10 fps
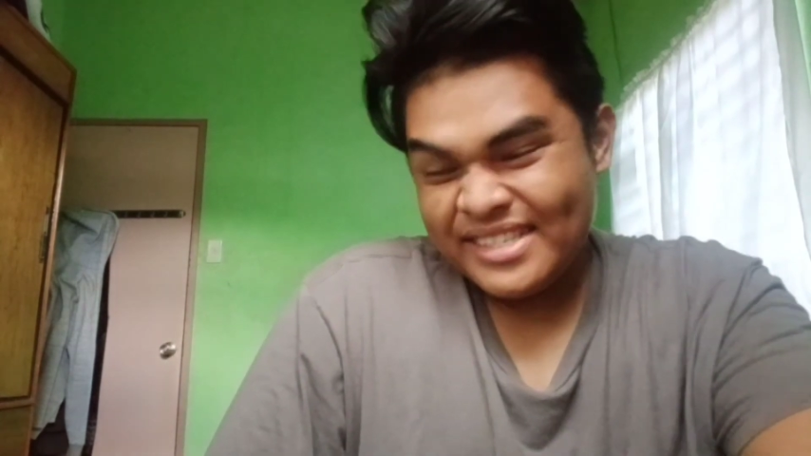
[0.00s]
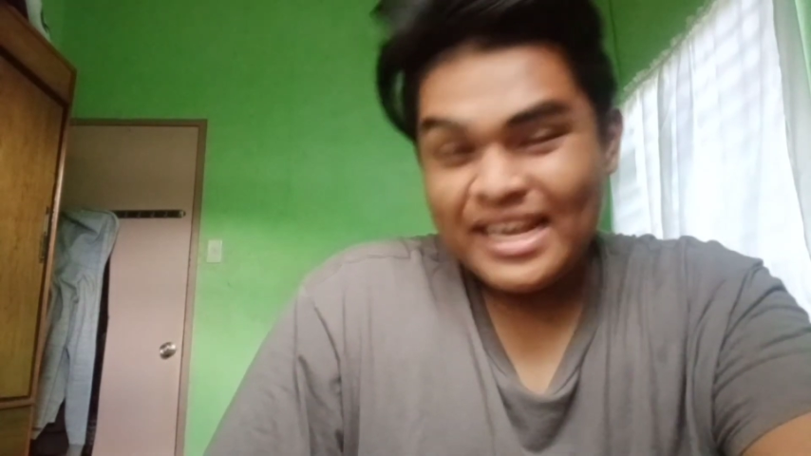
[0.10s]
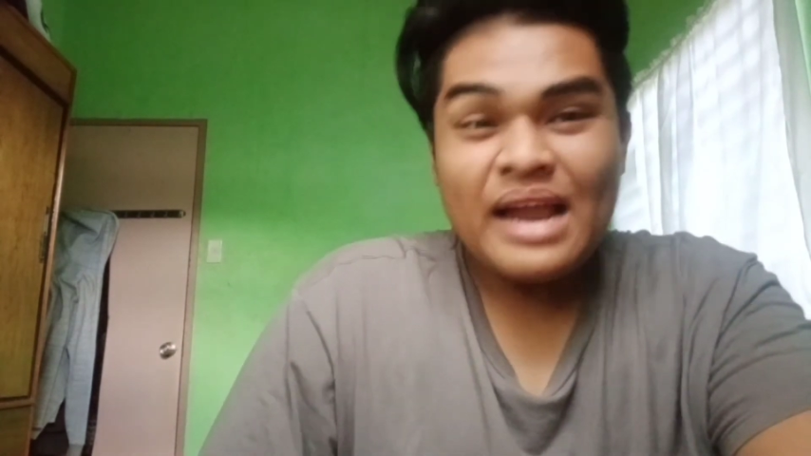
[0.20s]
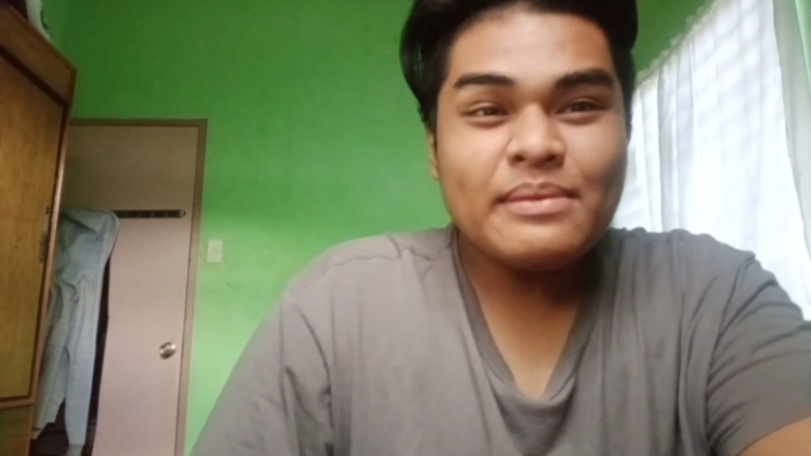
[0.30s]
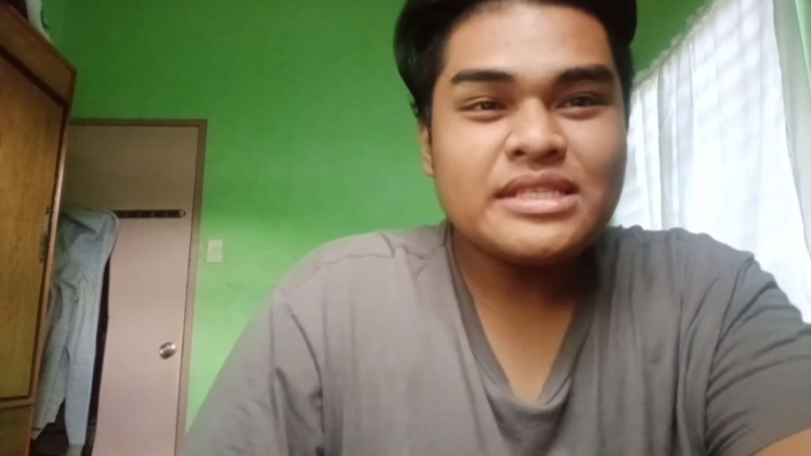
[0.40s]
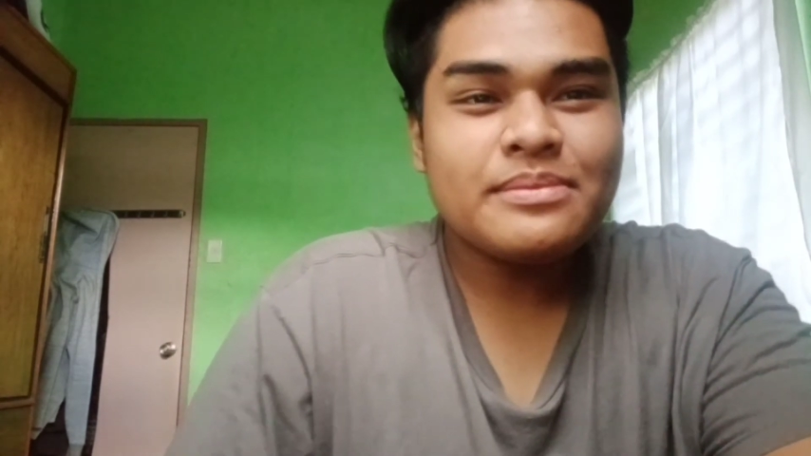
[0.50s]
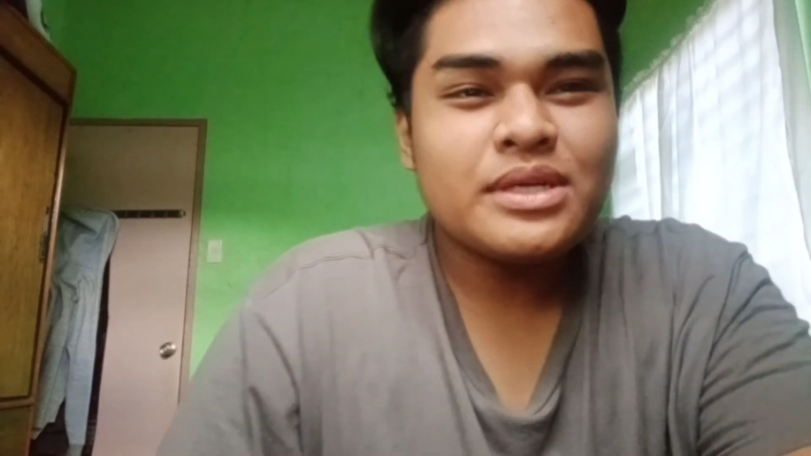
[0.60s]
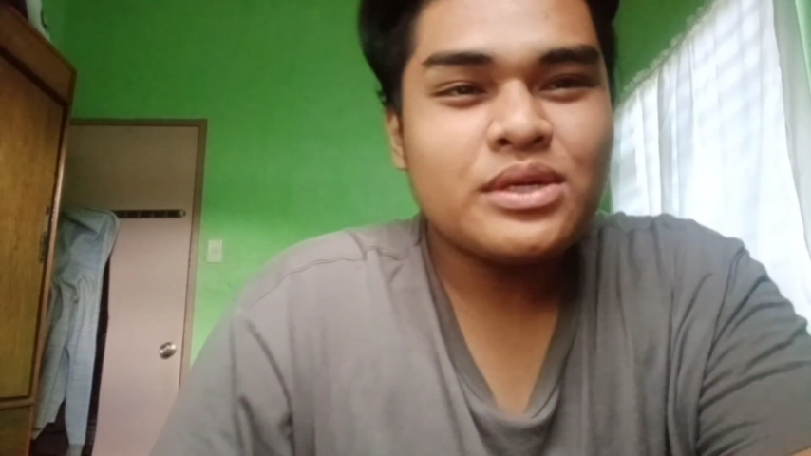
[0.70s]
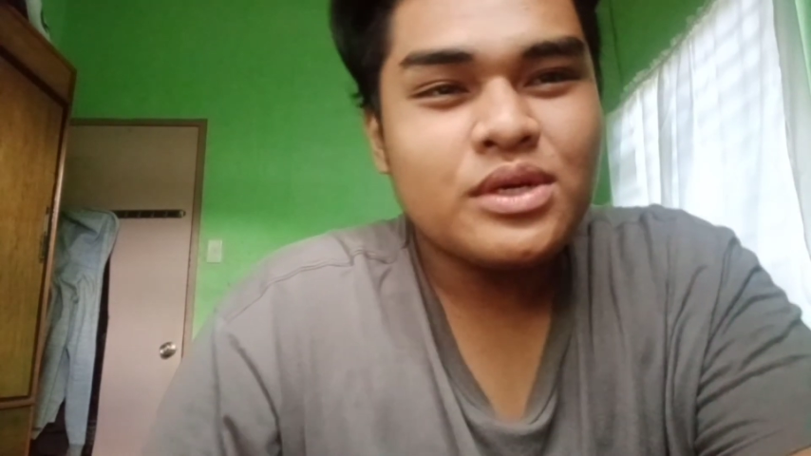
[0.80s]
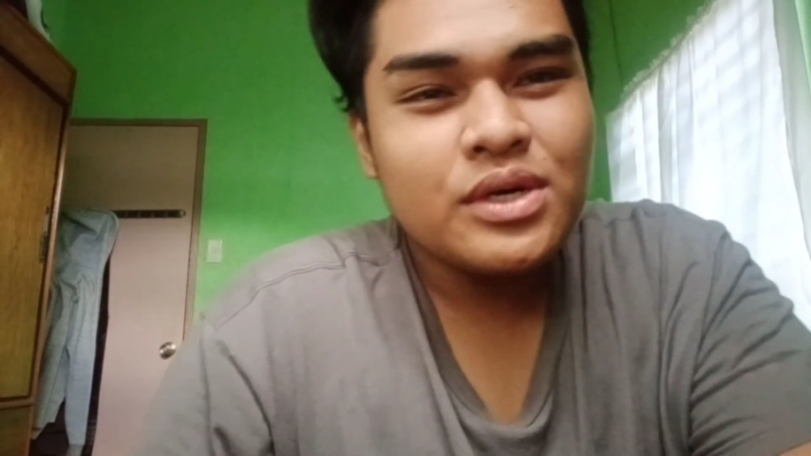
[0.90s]
salamat sa
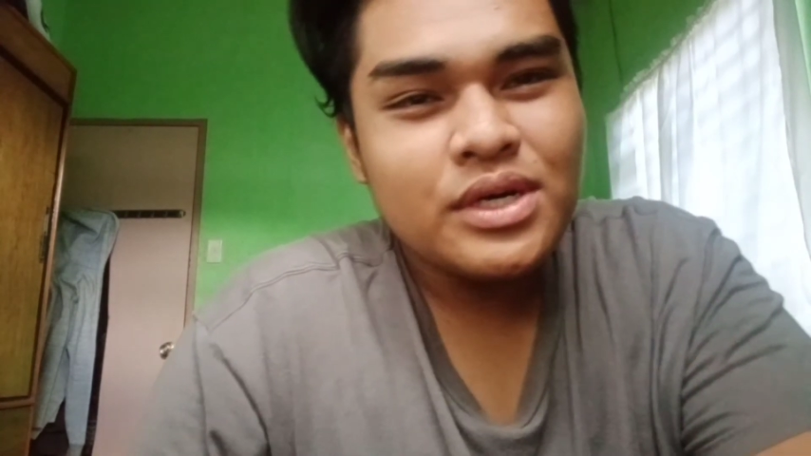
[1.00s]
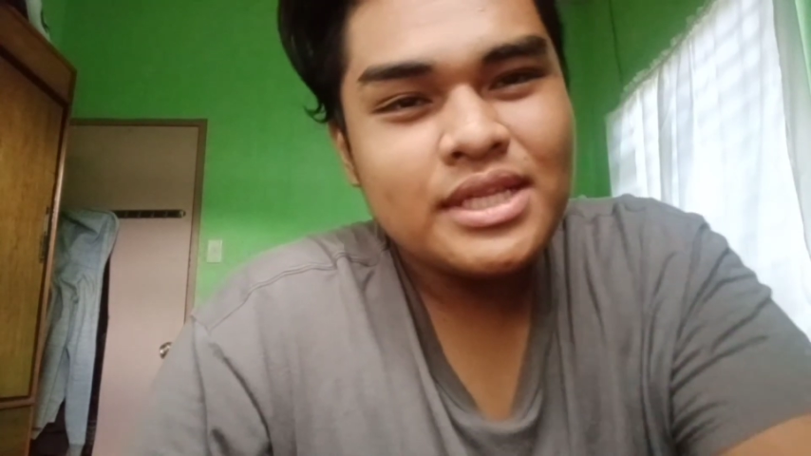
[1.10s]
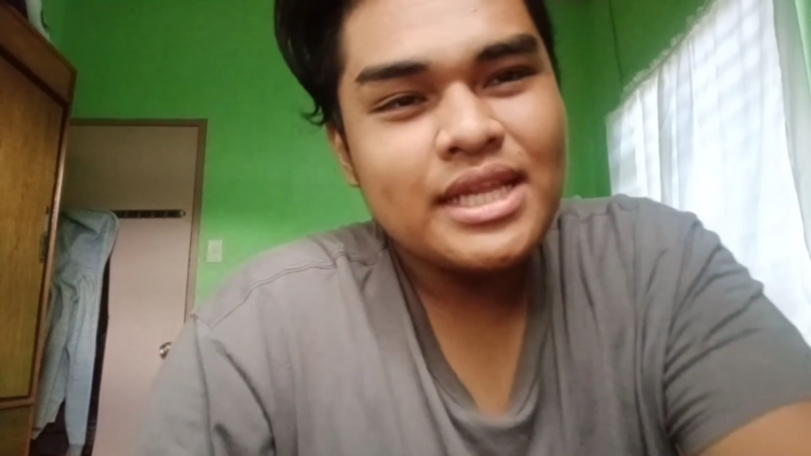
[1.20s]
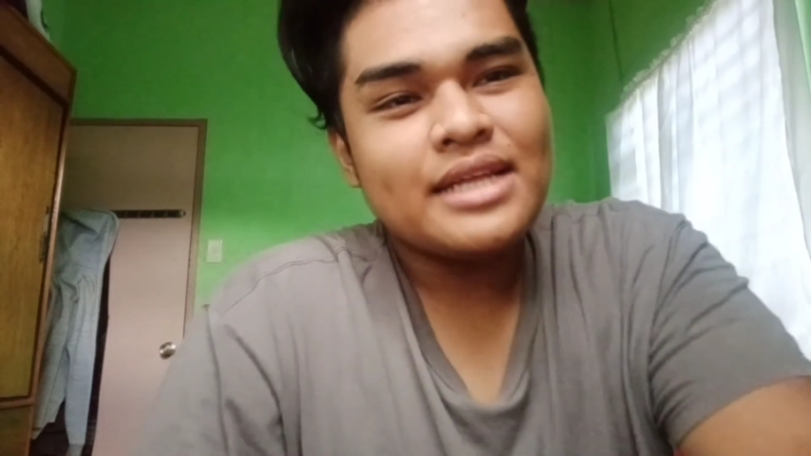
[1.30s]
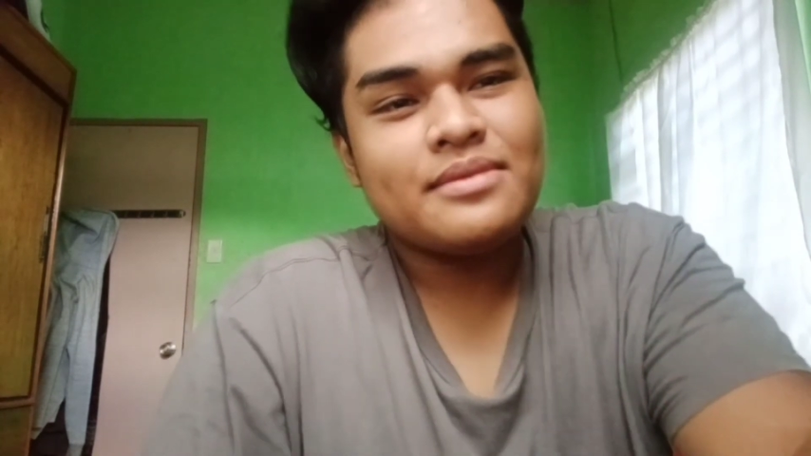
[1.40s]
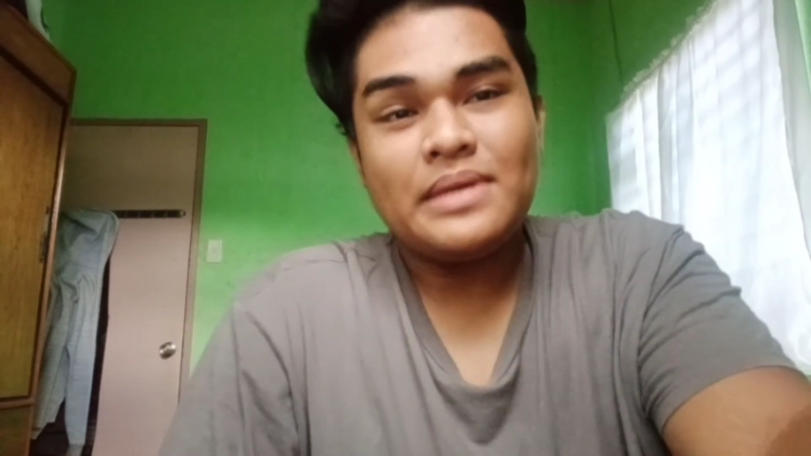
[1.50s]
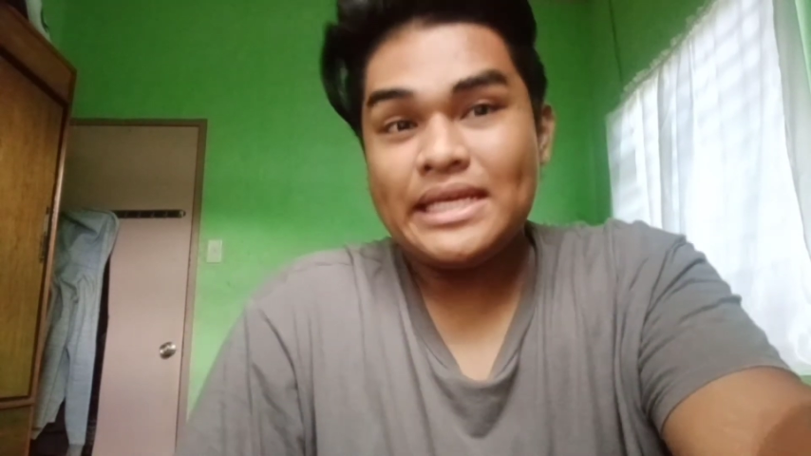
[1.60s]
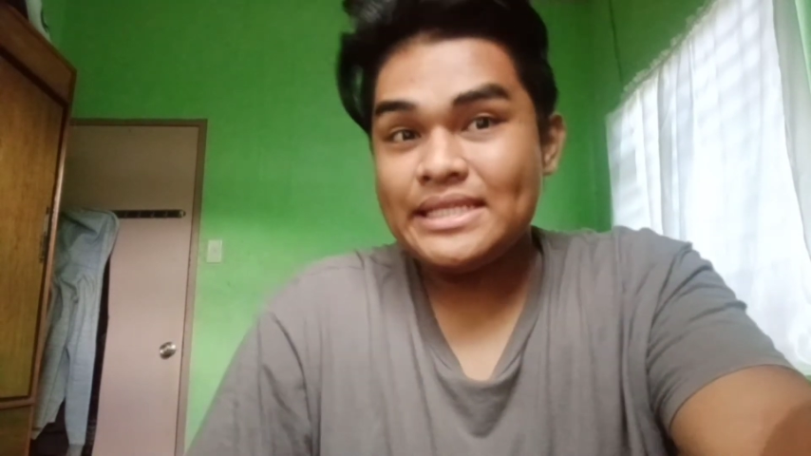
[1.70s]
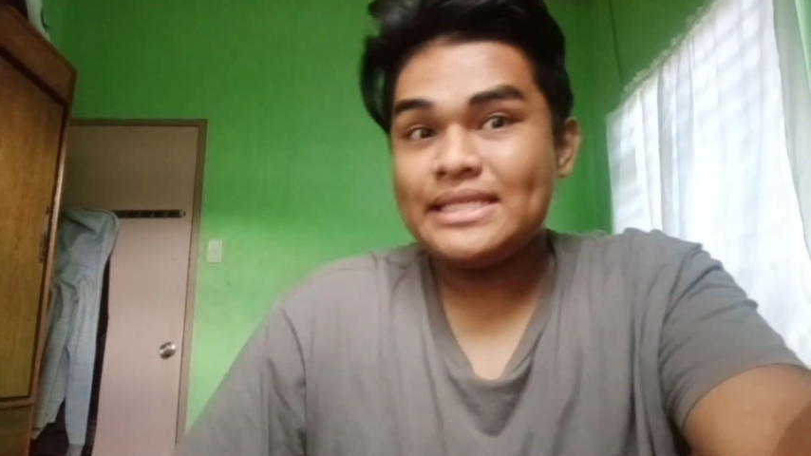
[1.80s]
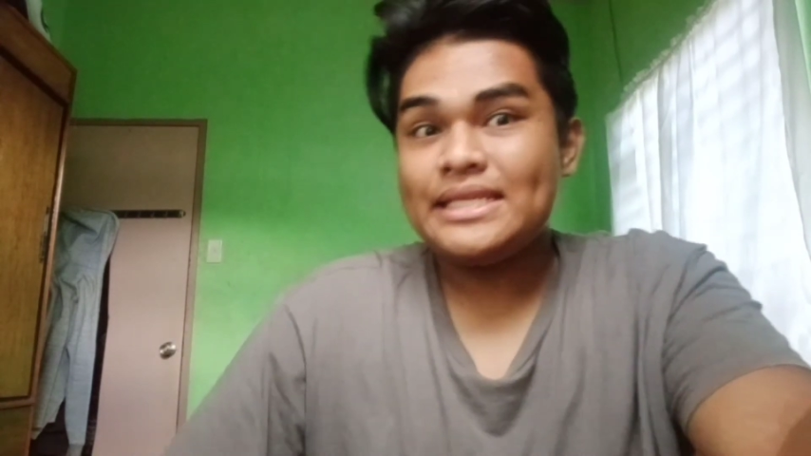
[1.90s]
manonood at
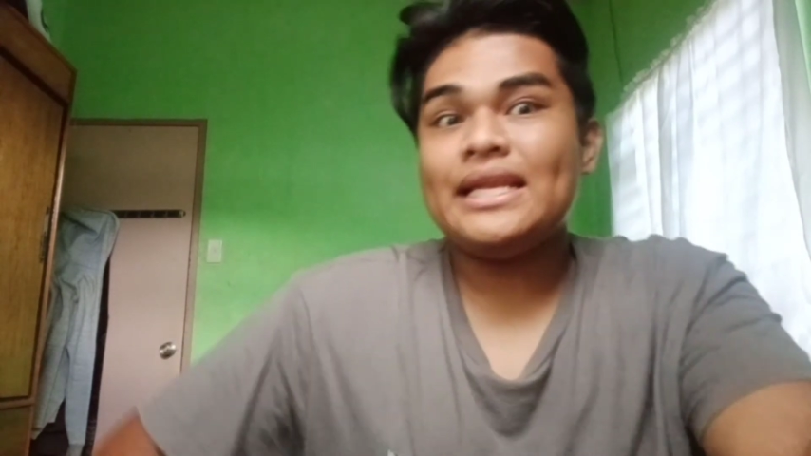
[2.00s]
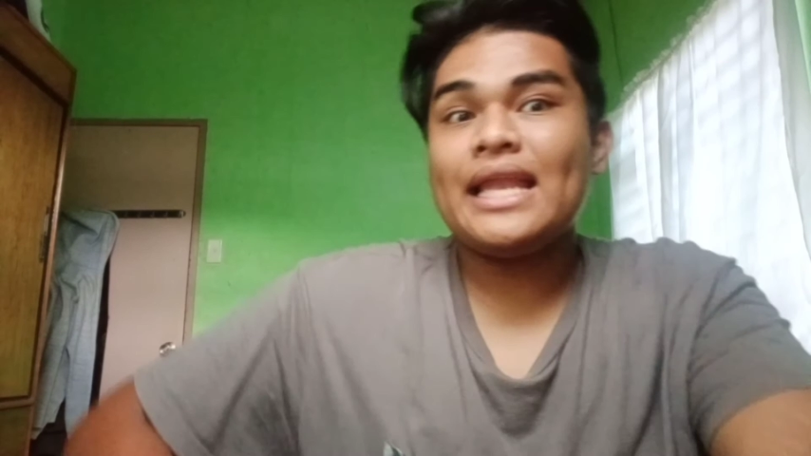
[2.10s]
please